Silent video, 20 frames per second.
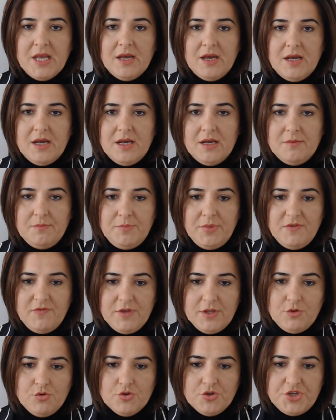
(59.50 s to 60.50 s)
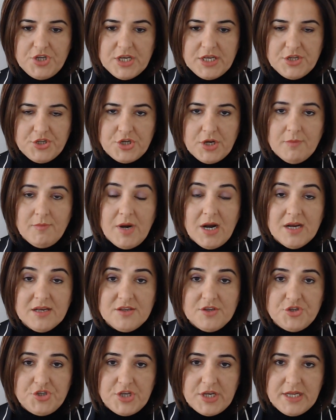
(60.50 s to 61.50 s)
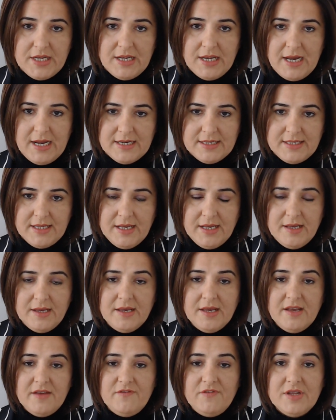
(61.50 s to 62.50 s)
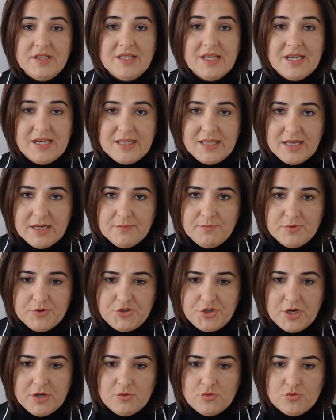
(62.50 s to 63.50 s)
e, bir video çekeceğim hangi şehirlerde ve nerede yapılacağı